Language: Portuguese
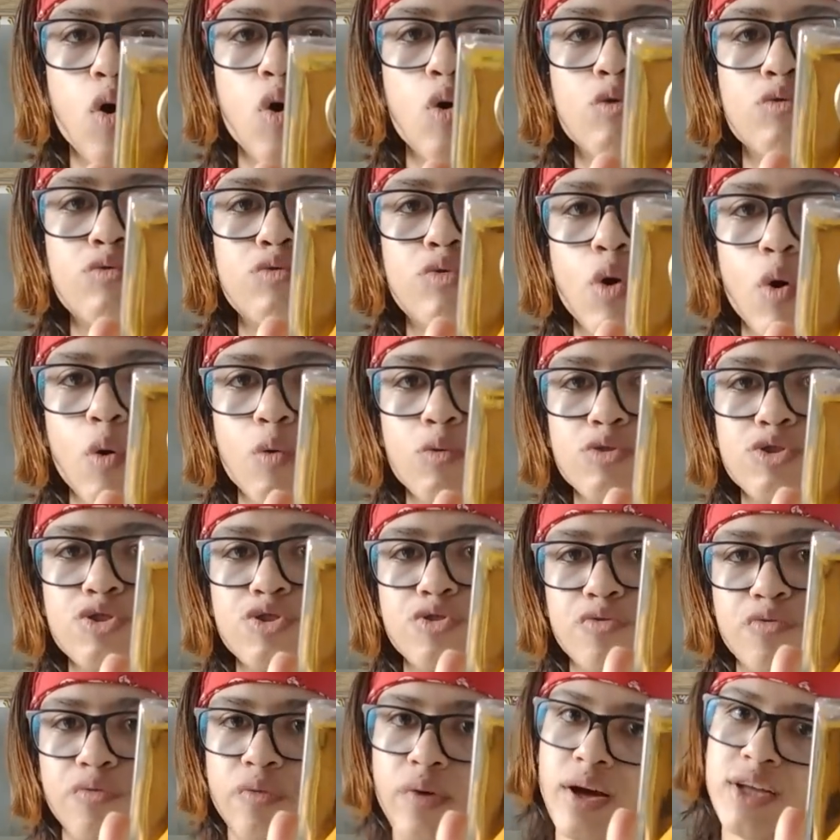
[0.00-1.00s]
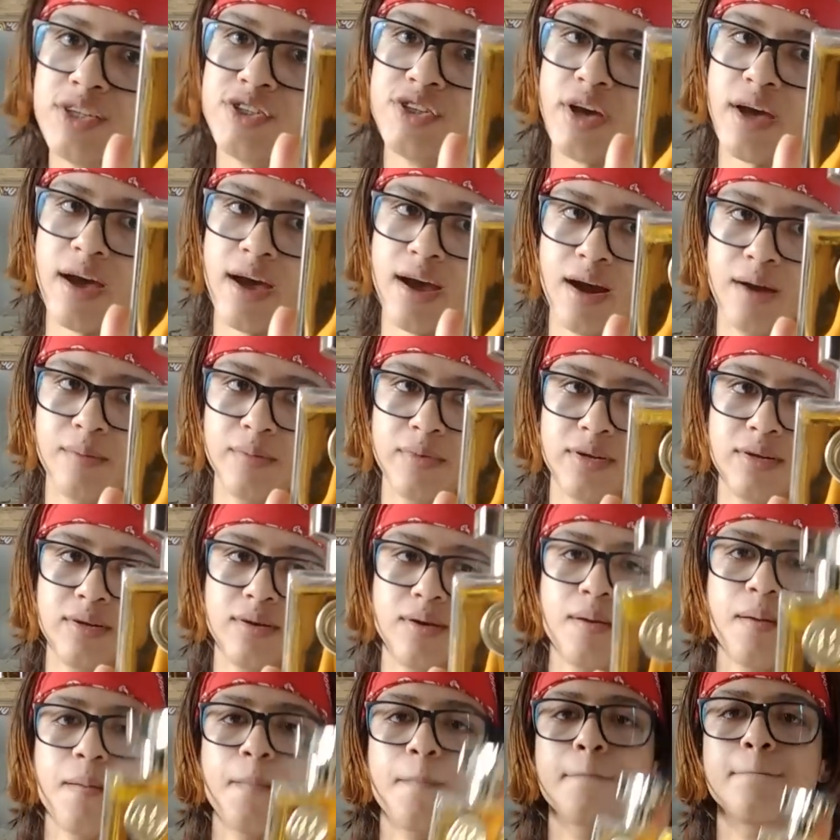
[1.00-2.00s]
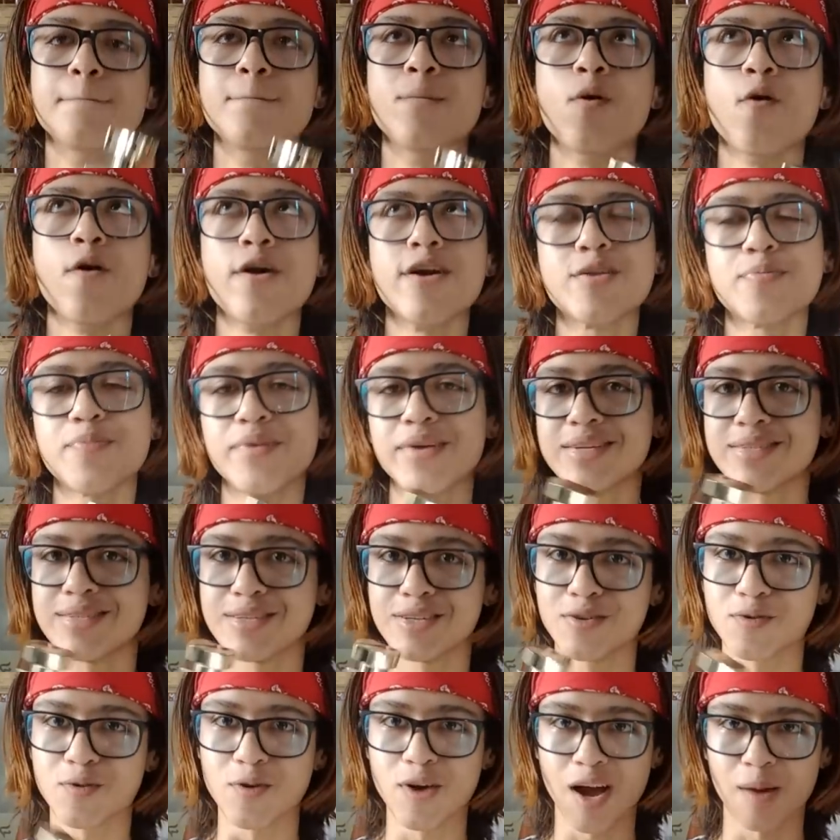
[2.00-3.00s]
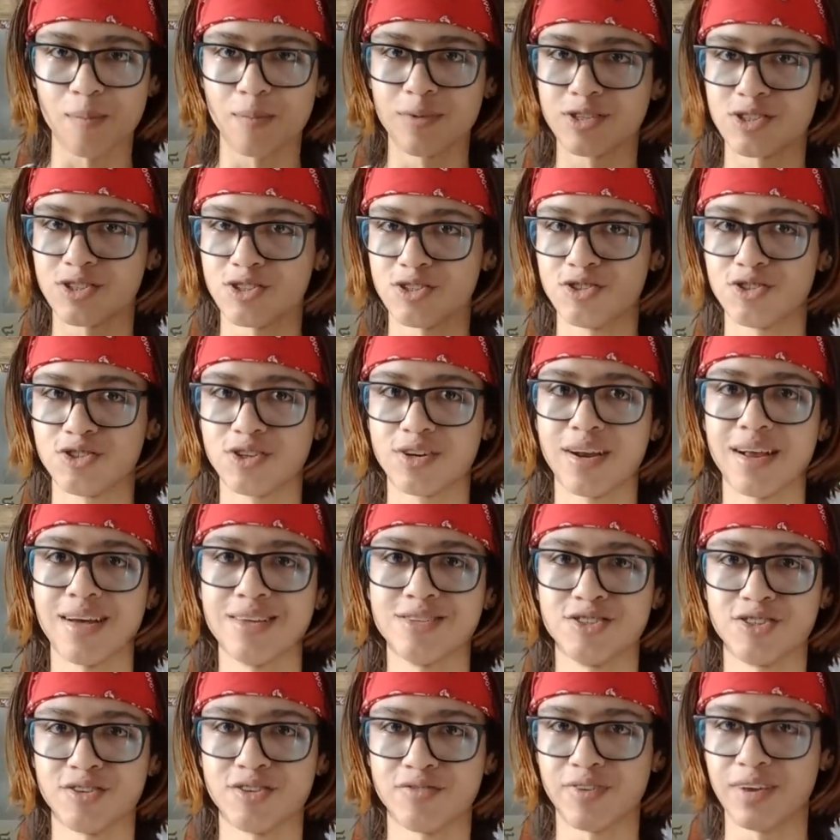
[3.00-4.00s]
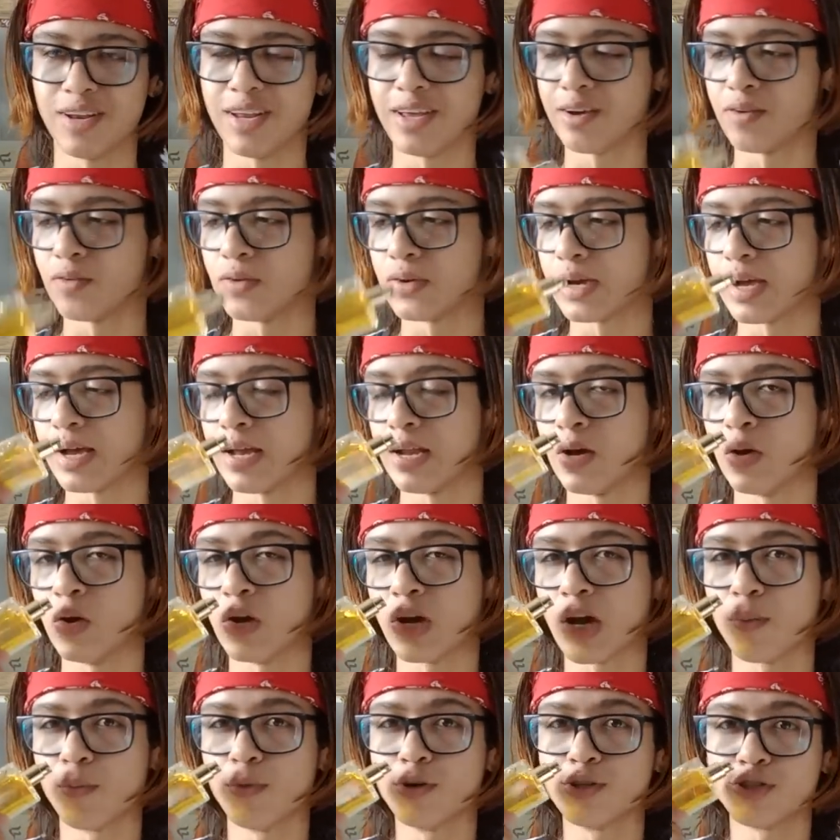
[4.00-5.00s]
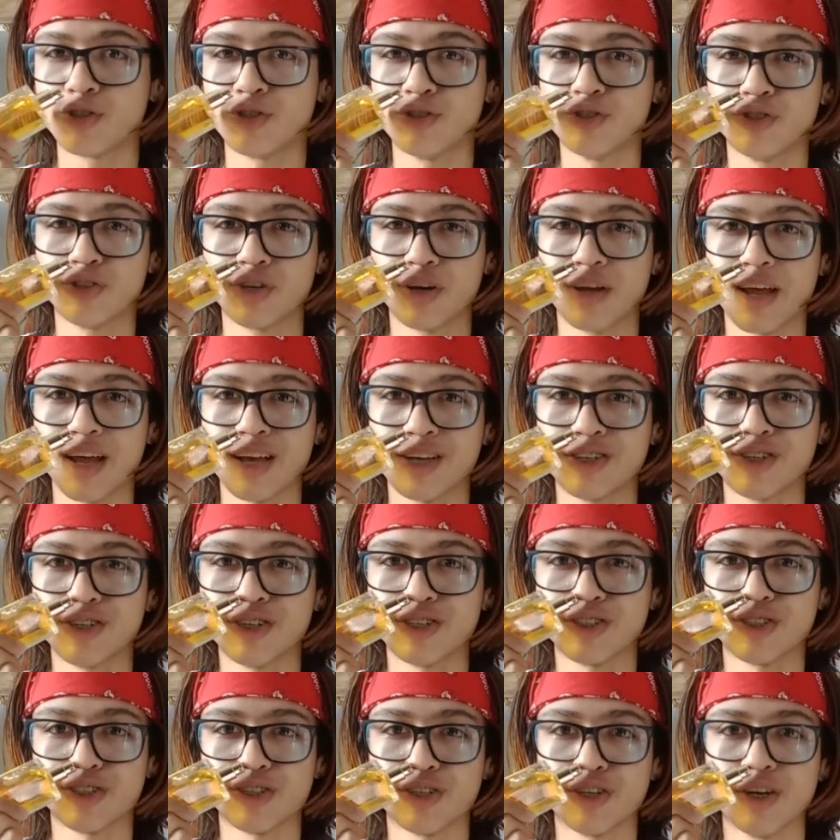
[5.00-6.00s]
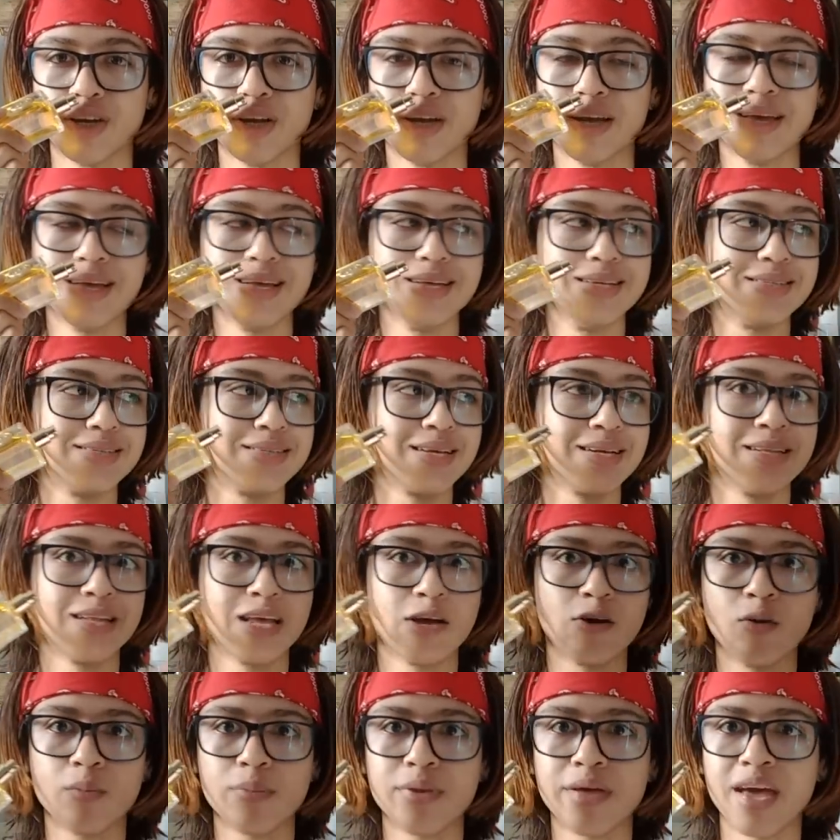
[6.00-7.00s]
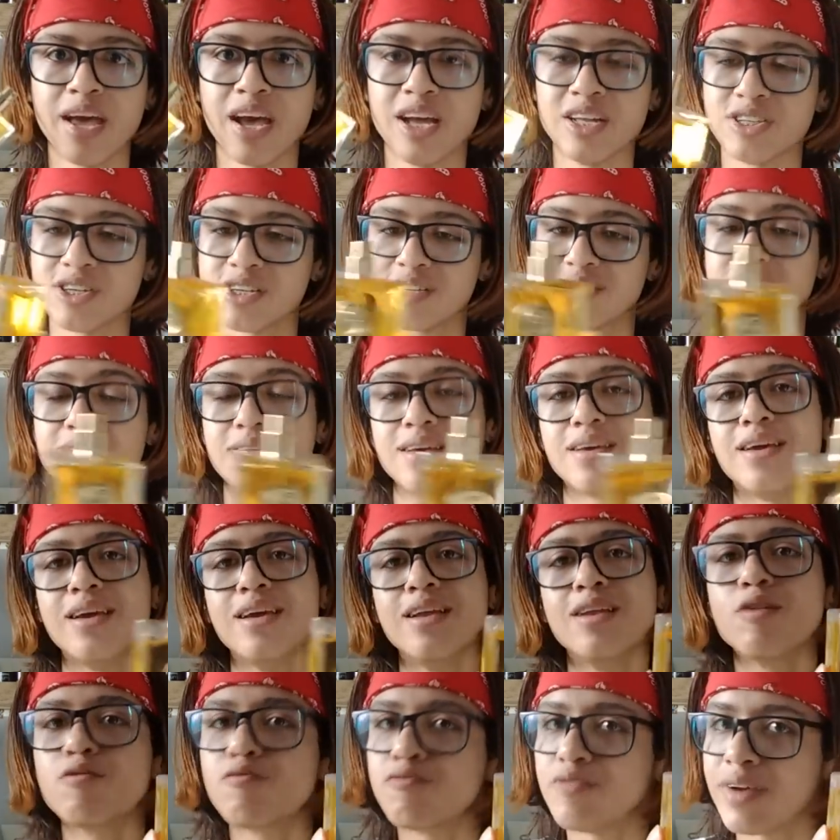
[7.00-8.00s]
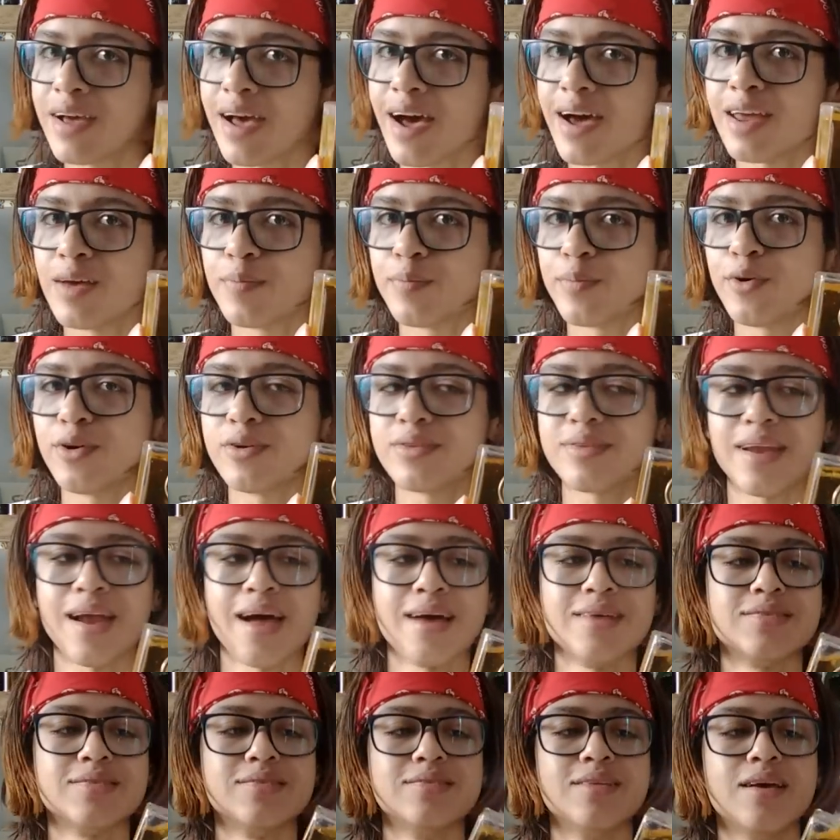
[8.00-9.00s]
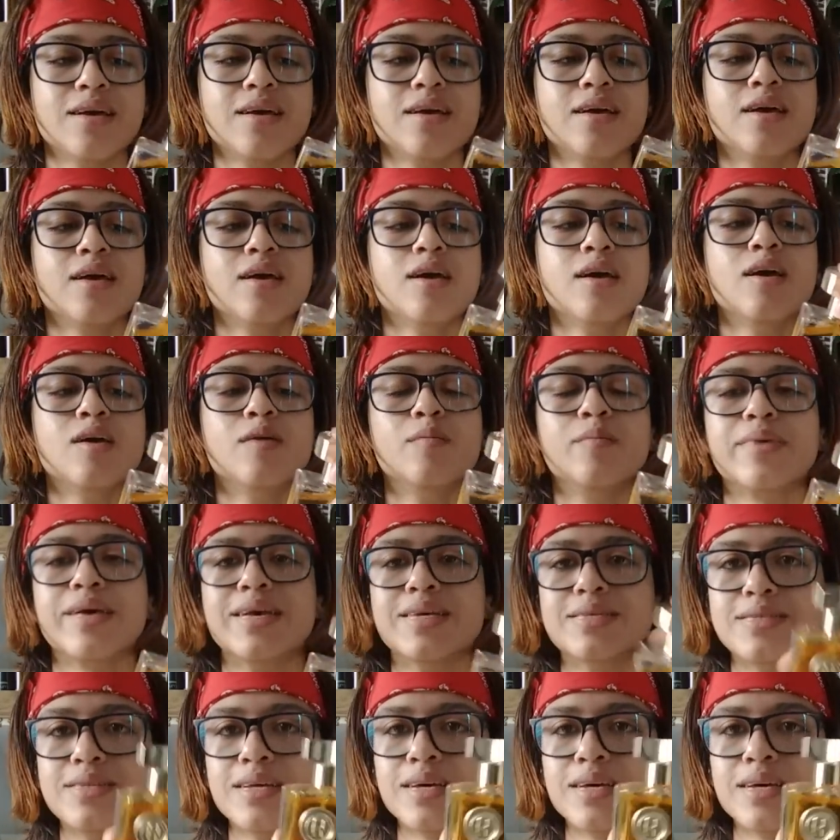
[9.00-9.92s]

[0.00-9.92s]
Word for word: O Toad de Fred Hermann Muito parecido com o cabotinho de Grés, já falei aqui no canal. E o cabotinho de Grés, gente, incendeia o ambiente. Esse daqui não ficaria por trás, né? Que esse